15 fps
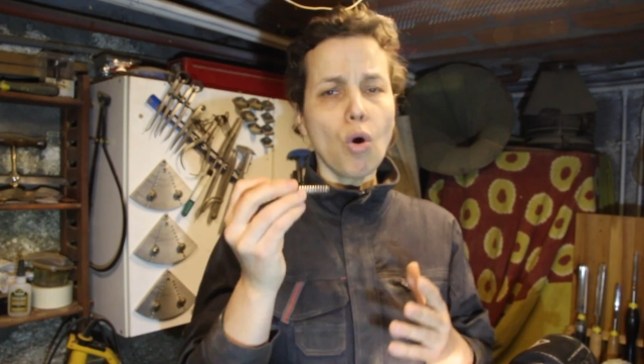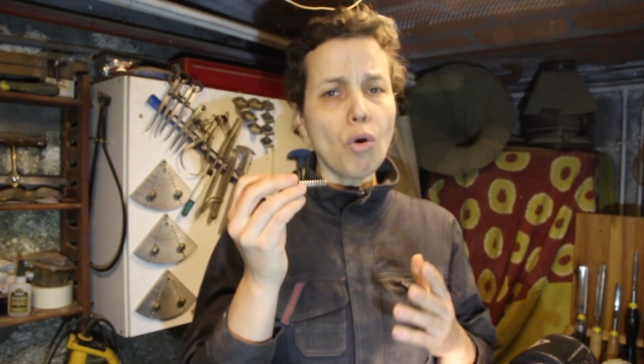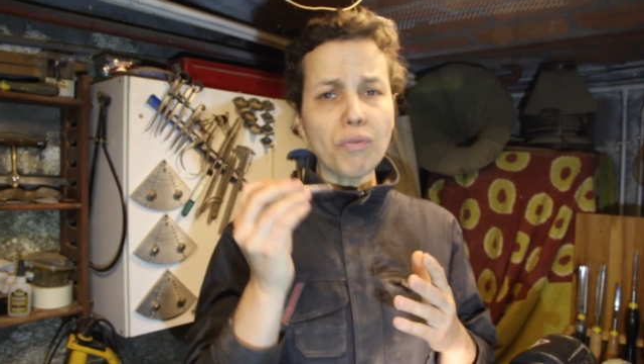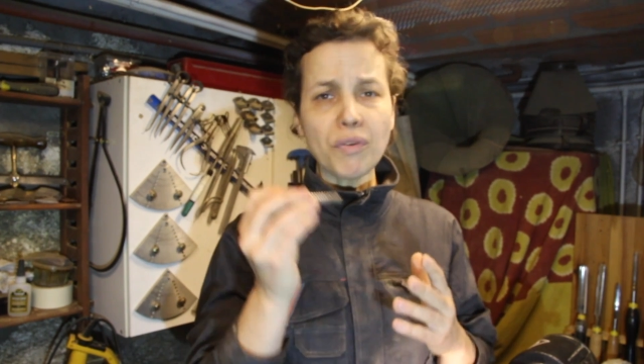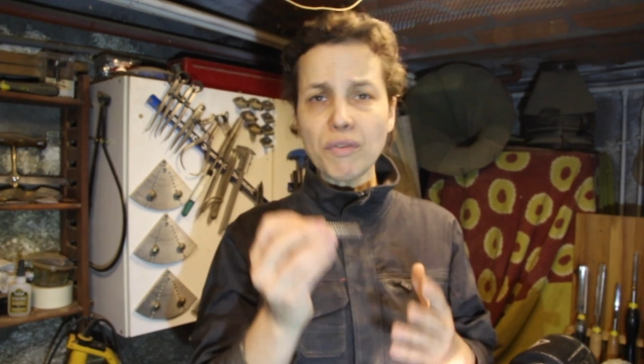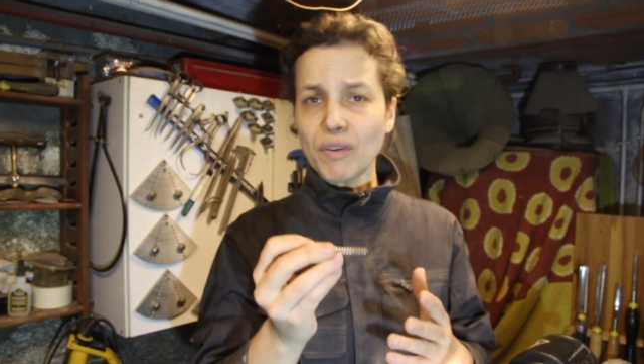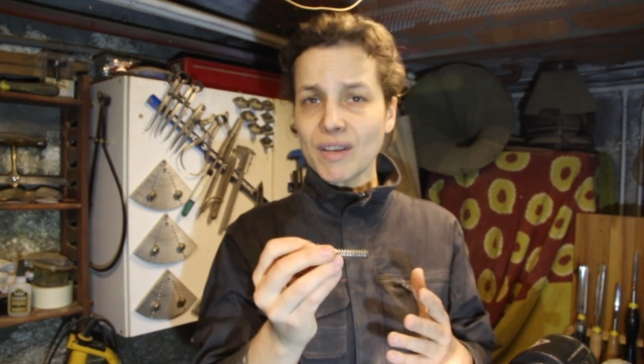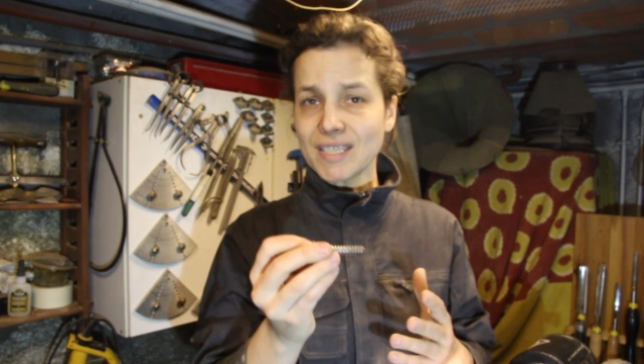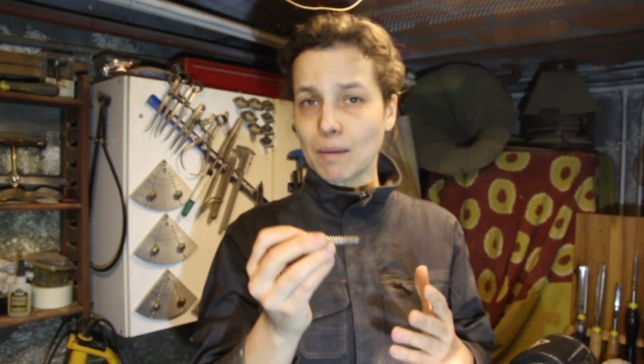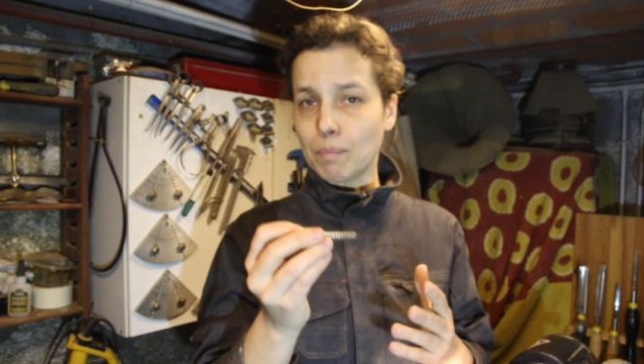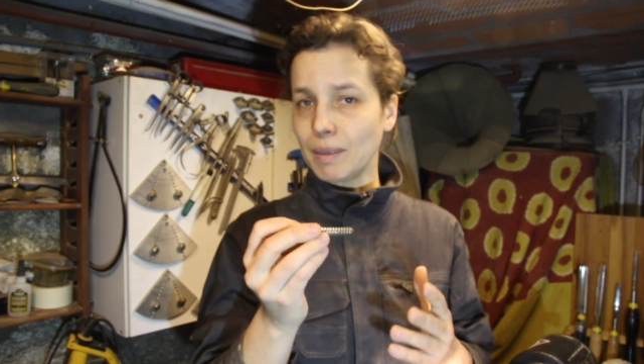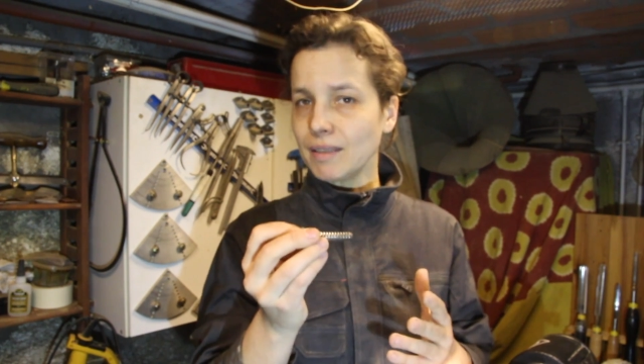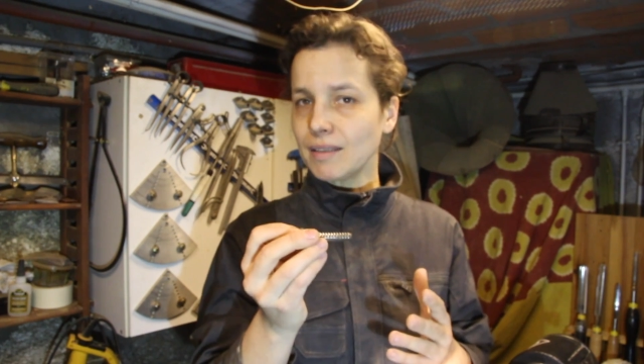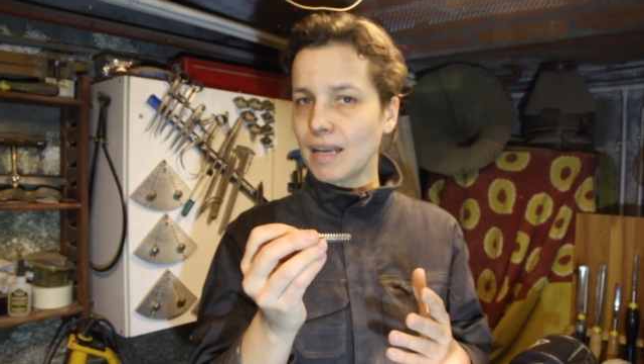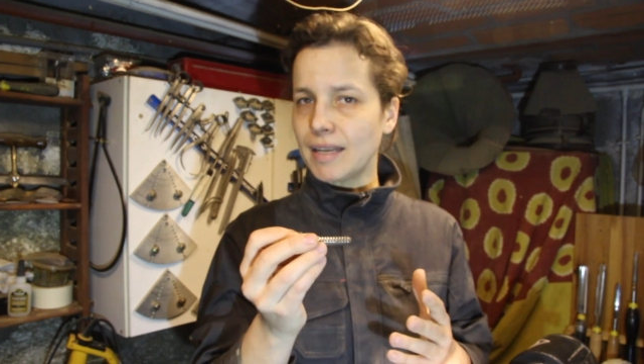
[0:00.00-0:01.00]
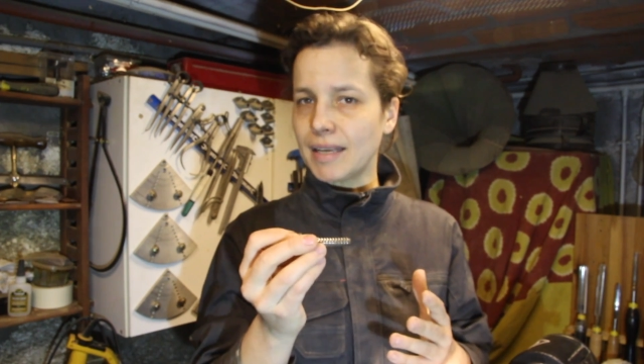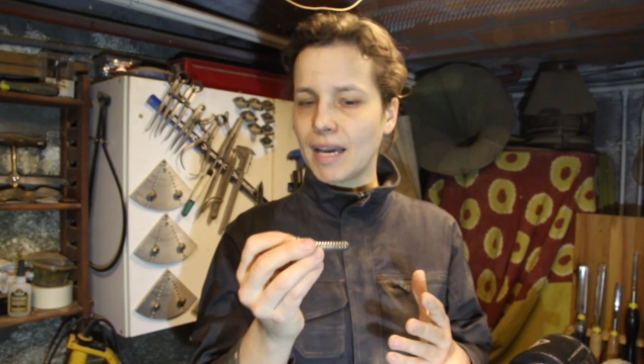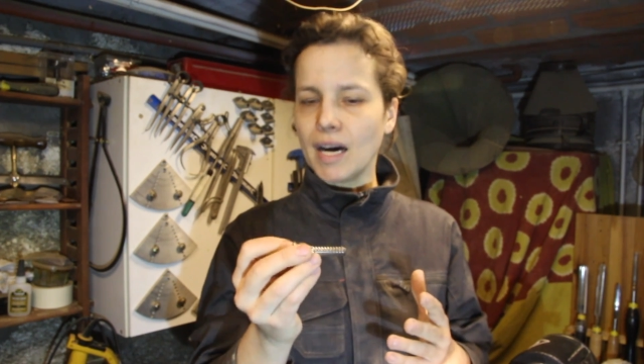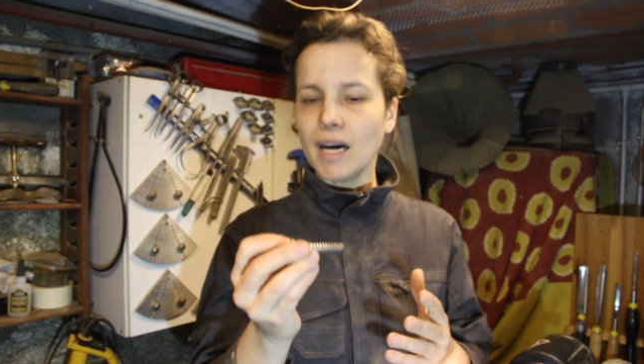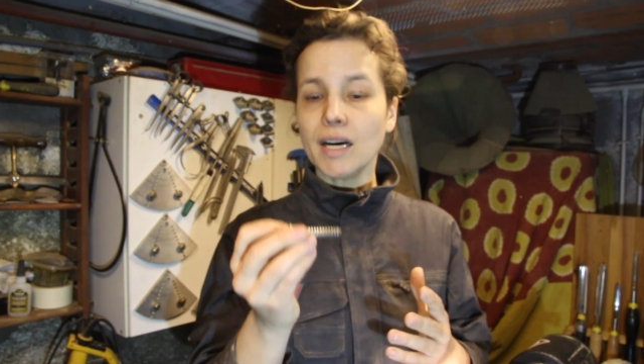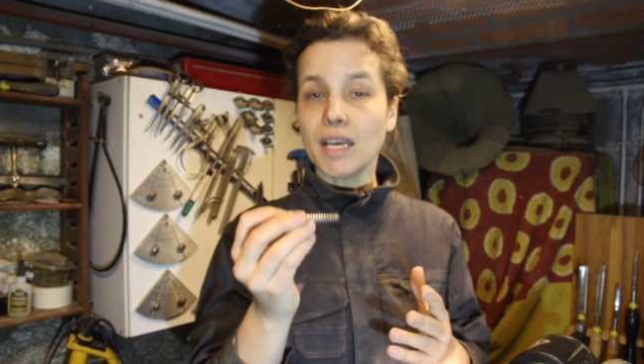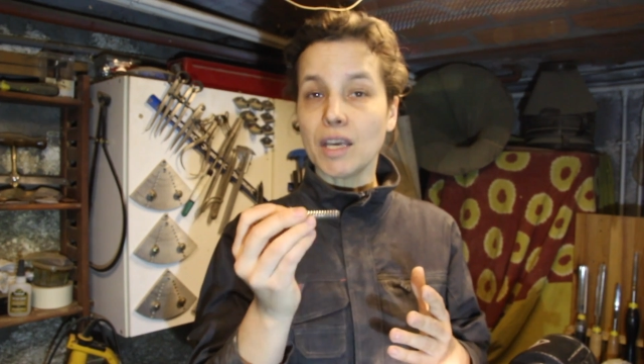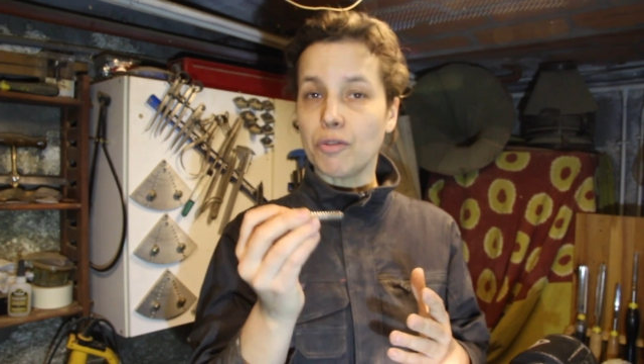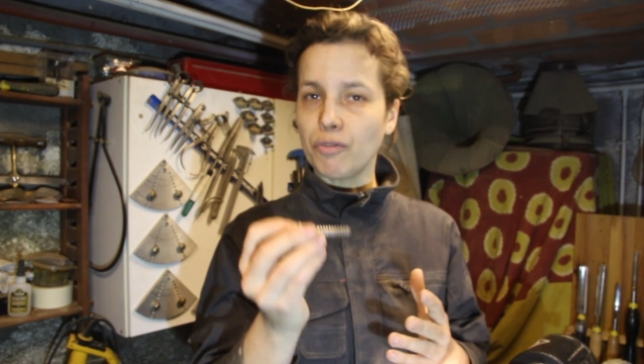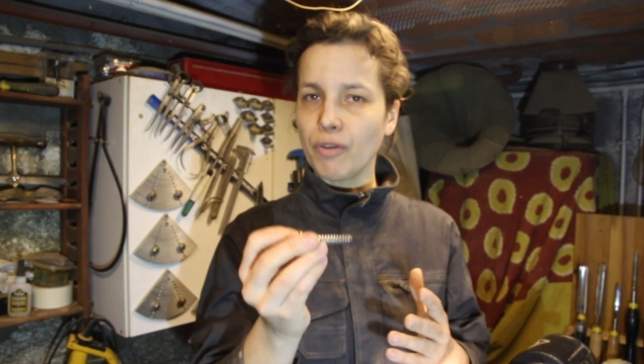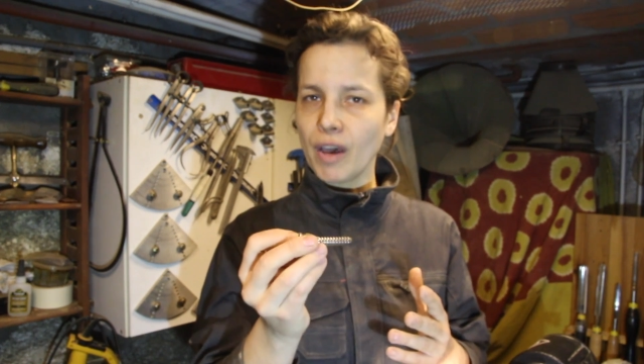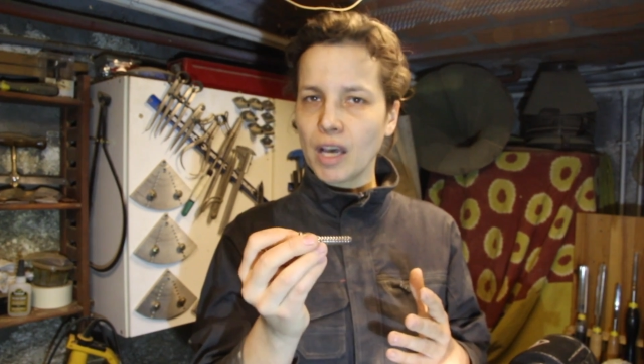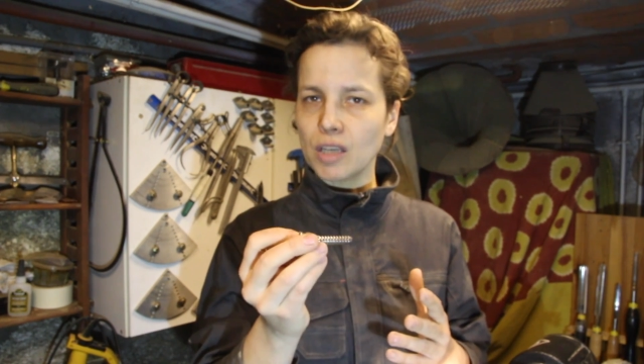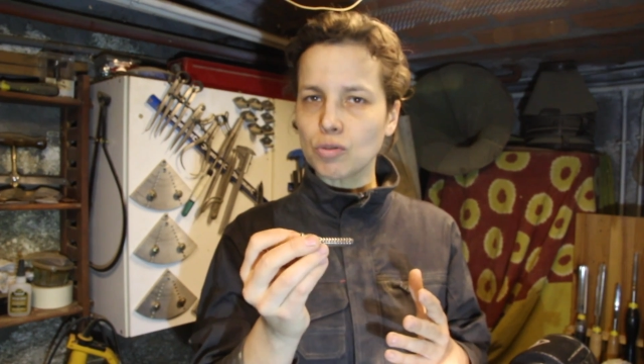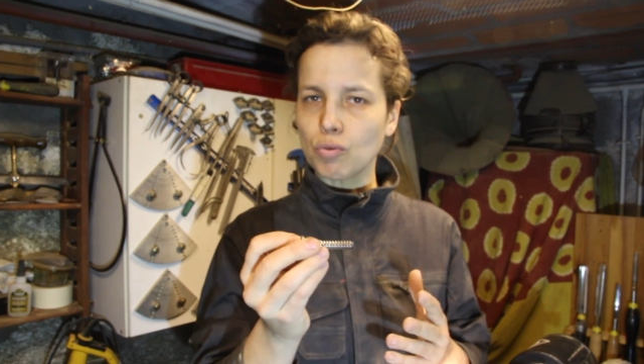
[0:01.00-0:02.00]
On fait face à plein d'aléas et
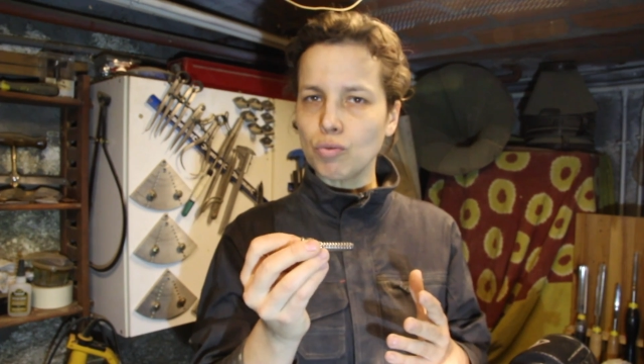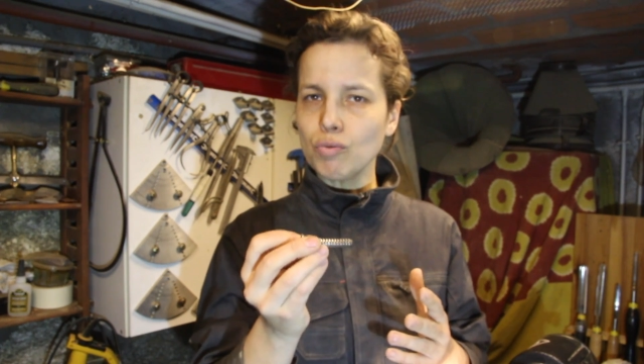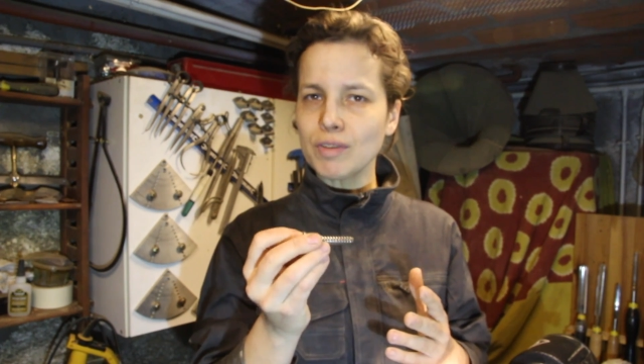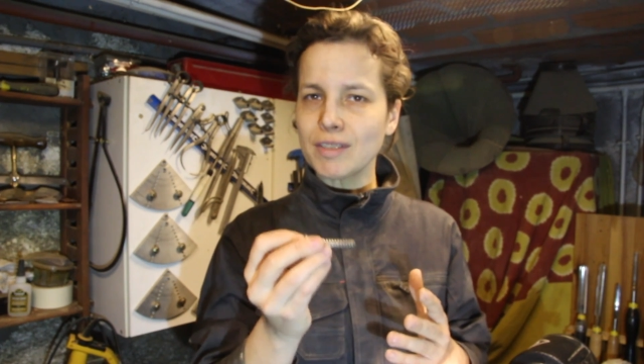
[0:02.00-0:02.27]
faire un trou,